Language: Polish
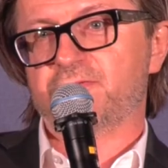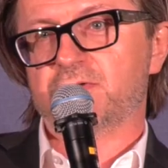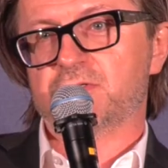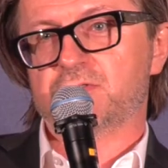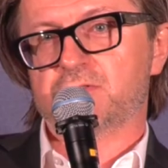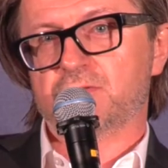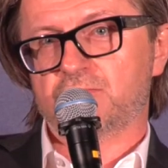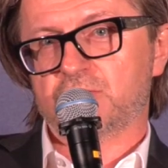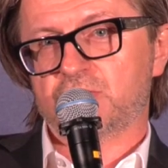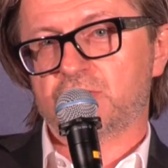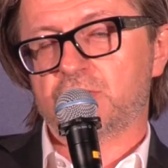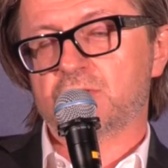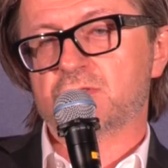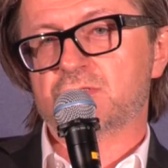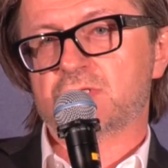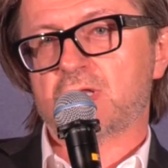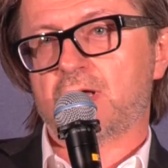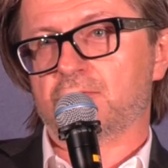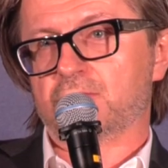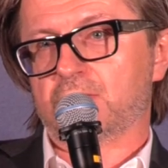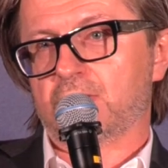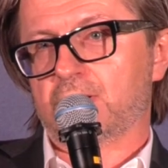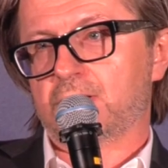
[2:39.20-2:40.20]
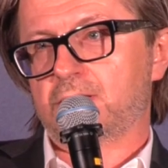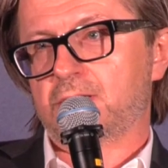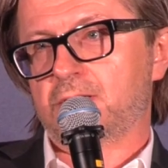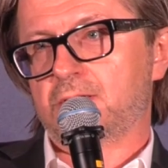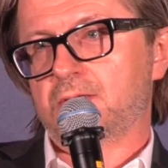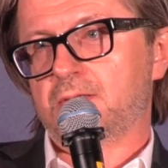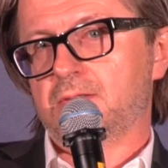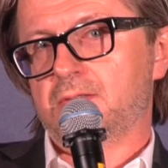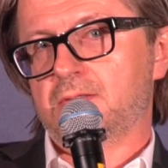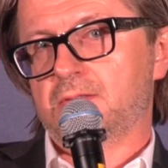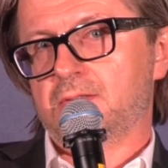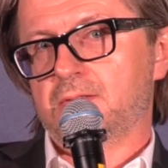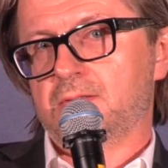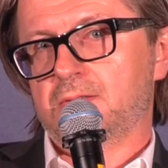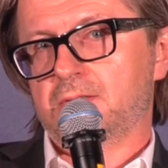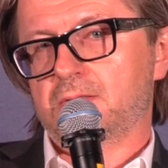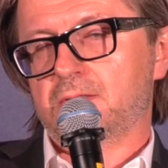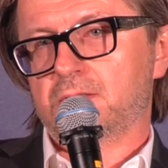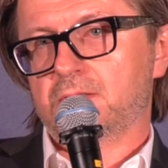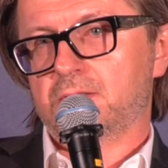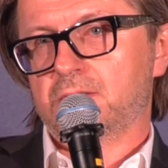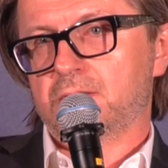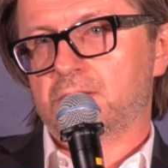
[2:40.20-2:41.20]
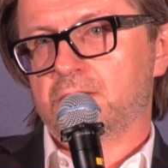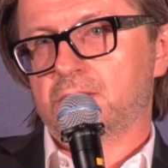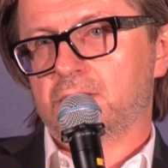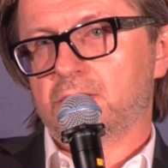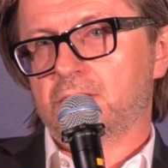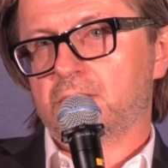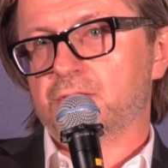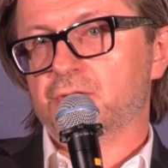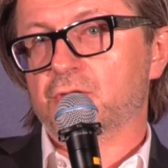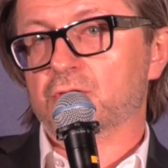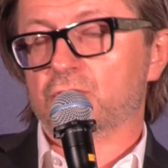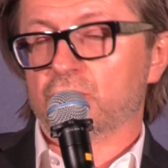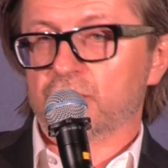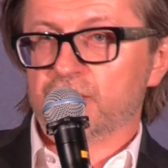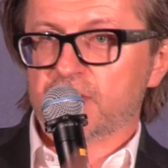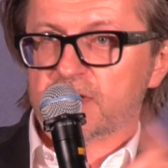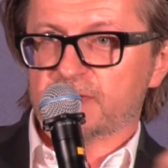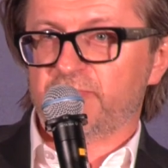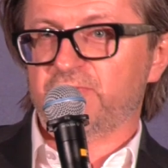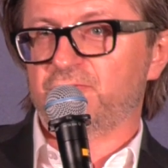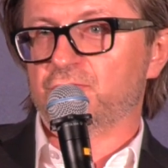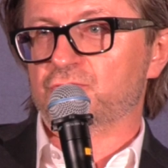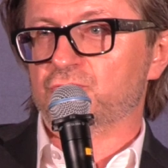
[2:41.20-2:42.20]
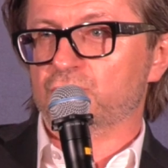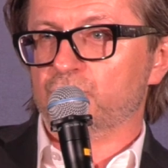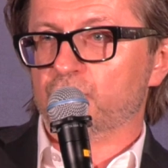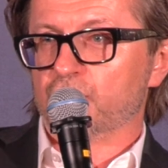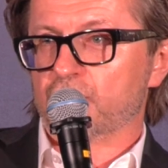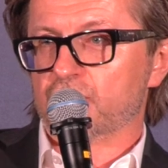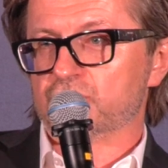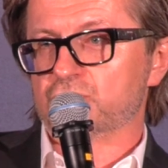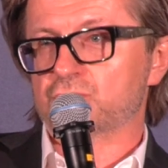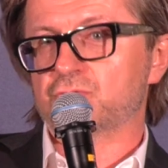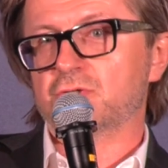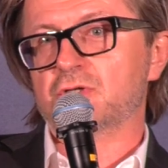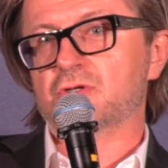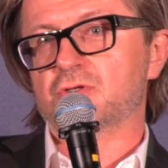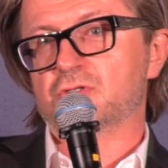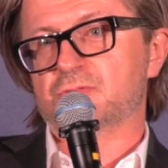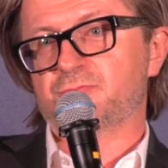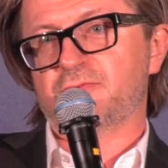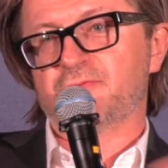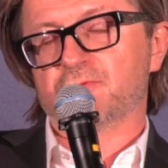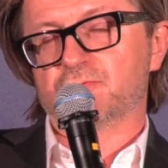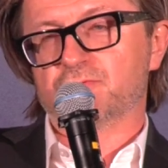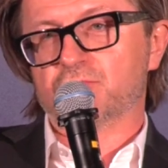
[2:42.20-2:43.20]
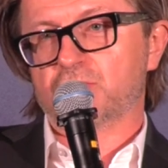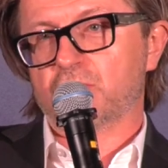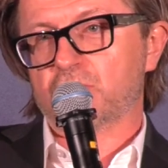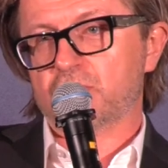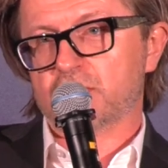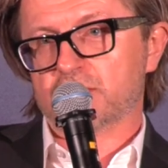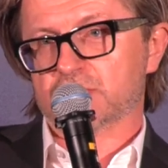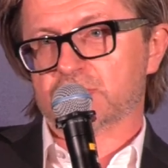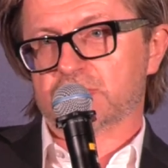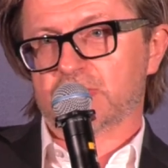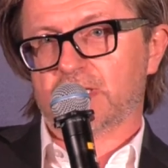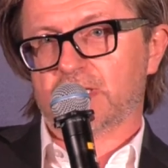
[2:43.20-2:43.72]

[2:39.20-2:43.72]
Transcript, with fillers: tragedii, która, która dotknęła południowej Polski, gdzie już no, nikt nie